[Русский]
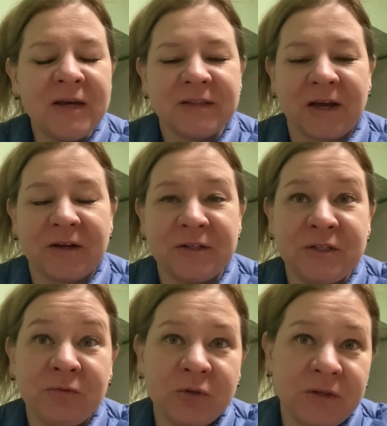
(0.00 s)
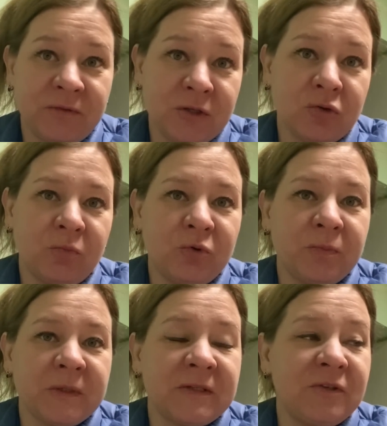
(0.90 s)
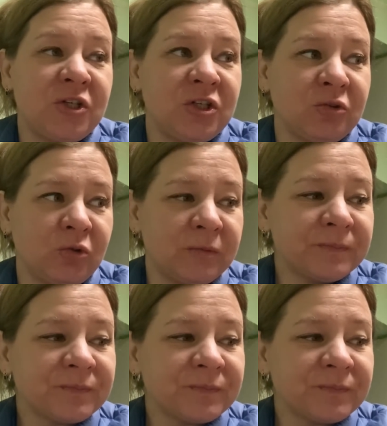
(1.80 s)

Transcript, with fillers: Так, и сегодня видео будет посвящено